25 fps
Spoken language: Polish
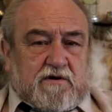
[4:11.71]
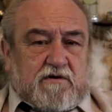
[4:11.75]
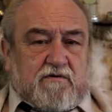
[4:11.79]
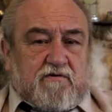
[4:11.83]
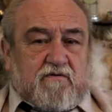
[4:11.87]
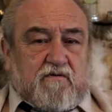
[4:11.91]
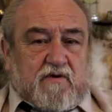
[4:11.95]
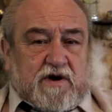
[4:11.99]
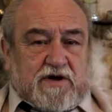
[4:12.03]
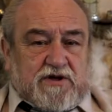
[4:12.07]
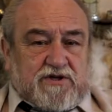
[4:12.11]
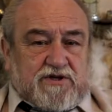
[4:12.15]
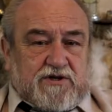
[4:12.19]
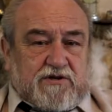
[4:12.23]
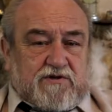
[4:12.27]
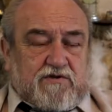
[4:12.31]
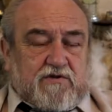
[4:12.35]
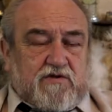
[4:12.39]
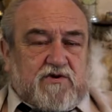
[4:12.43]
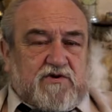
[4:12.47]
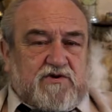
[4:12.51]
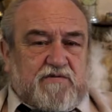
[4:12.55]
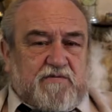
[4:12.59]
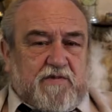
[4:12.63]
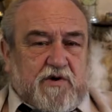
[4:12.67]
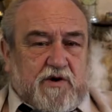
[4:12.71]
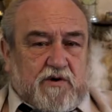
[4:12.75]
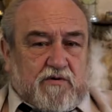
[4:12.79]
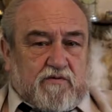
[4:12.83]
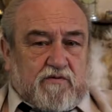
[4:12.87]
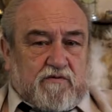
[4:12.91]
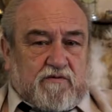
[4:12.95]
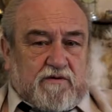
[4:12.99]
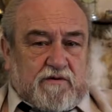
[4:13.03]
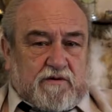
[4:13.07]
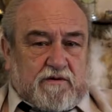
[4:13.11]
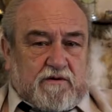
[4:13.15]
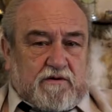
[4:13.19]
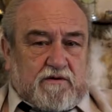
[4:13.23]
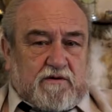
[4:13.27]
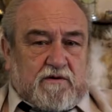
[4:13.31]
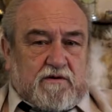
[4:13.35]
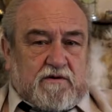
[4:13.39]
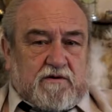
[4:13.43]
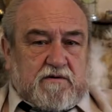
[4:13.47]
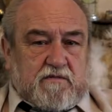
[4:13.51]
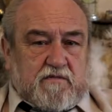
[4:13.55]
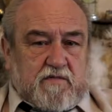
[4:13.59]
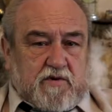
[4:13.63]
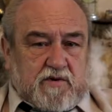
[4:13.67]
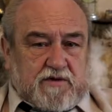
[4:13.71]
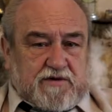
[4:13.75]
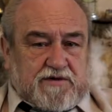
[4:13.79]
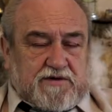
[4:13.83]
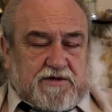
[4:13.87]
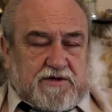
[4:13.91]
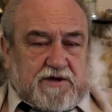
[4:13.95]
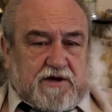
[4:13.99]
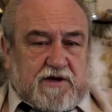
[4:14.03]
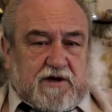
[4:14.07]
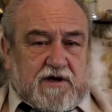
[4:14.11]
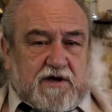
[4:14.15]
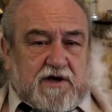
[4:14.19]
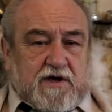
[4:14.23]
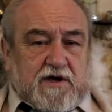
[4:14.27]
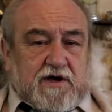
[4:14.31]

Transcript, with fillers: właśnie do rozbiorów Polski,